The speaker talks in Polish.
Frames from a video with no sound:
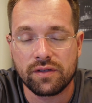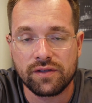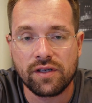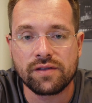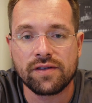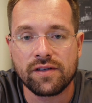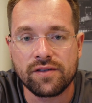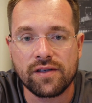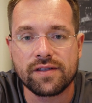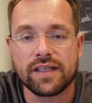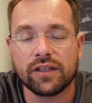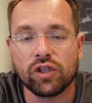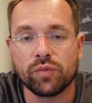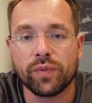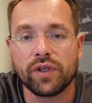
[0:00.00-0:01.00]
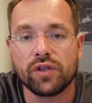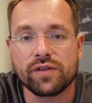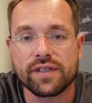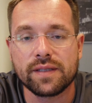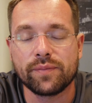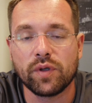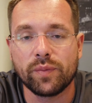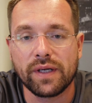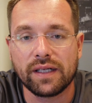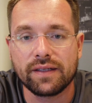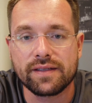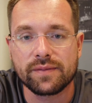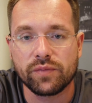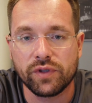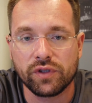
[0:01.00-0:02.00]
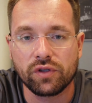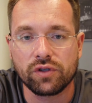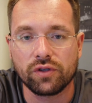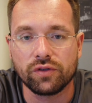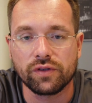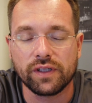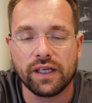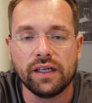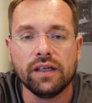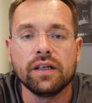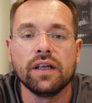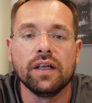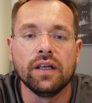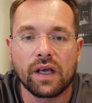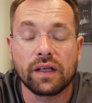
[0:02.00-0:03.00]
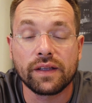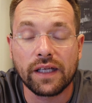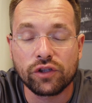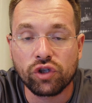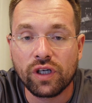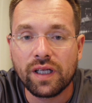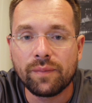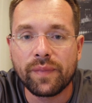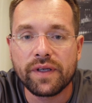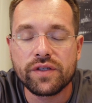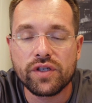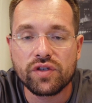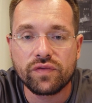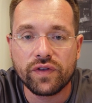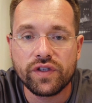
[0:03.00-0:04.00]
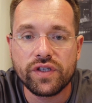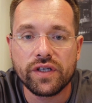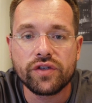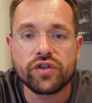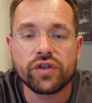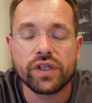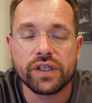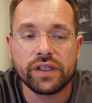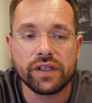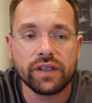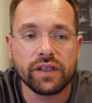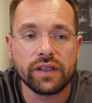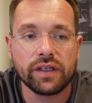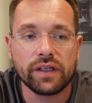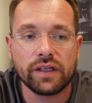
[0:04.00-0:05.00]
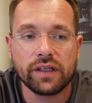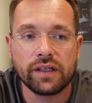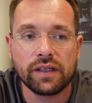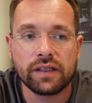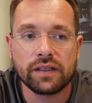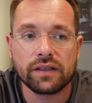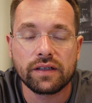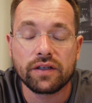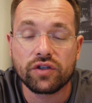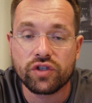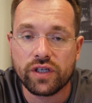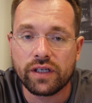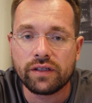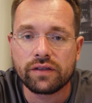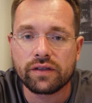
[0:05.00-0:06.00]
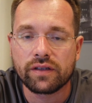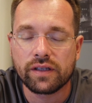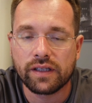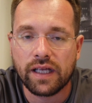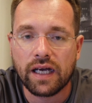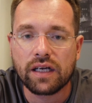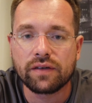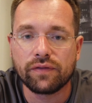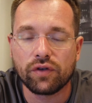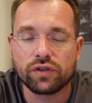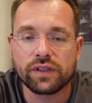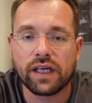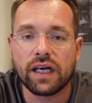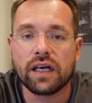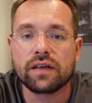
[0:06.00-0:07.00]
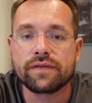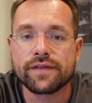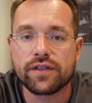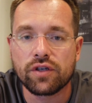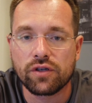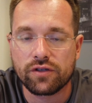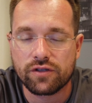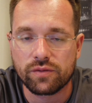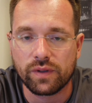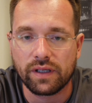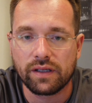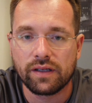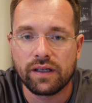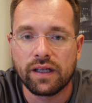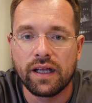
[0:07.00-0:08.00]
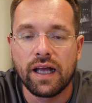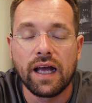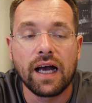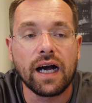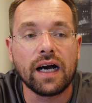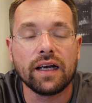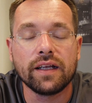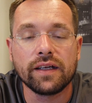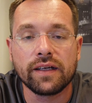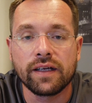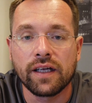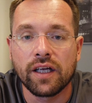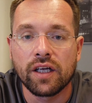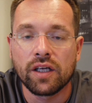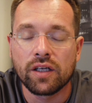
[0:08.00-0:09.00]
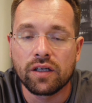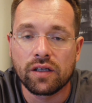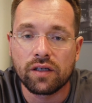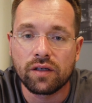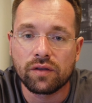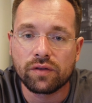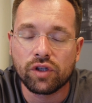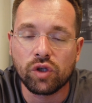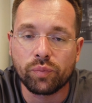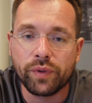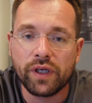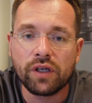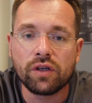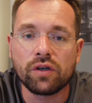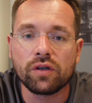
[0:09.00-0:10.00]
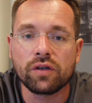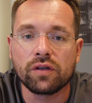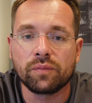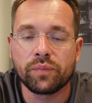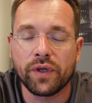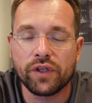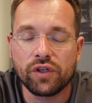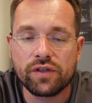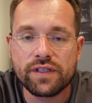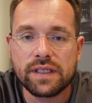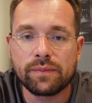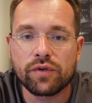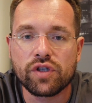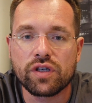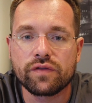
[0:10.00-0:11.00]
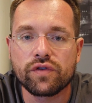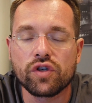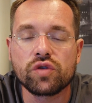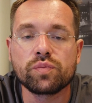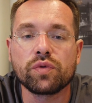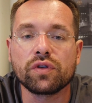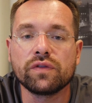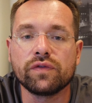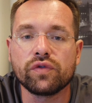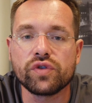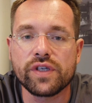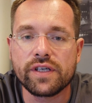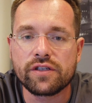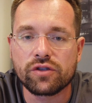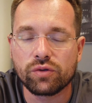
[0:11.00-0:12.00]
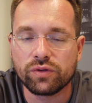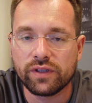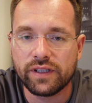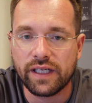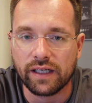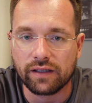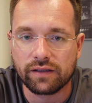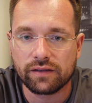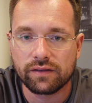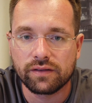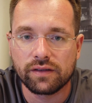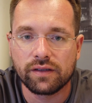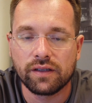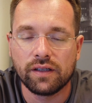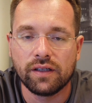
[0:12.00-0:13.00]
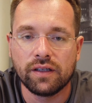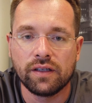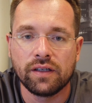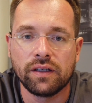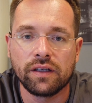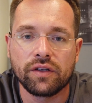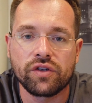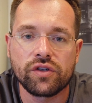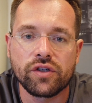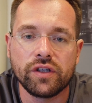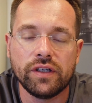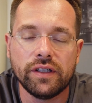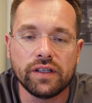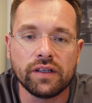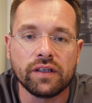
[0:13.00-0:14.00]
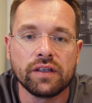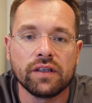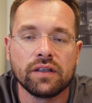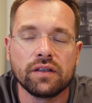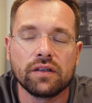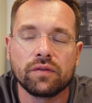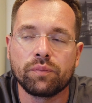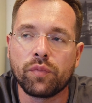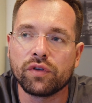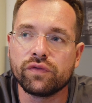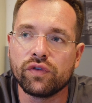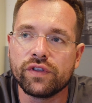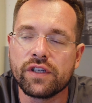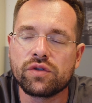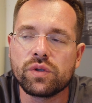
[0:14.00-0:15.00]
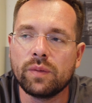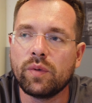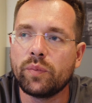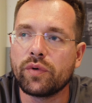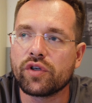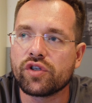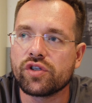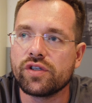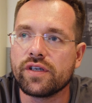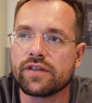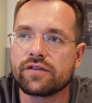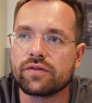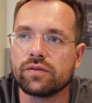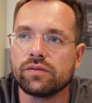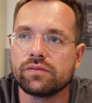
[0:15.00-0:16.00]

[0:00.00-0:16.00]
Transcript: e, zostaną pieniądze pobrane z mojego konta, na dole będziesz widzieć, yy, że ta kwota wzrosła, ale dopiero pieniądze możesz wziąć po 20 dniach, czyli po 20 albo po 30.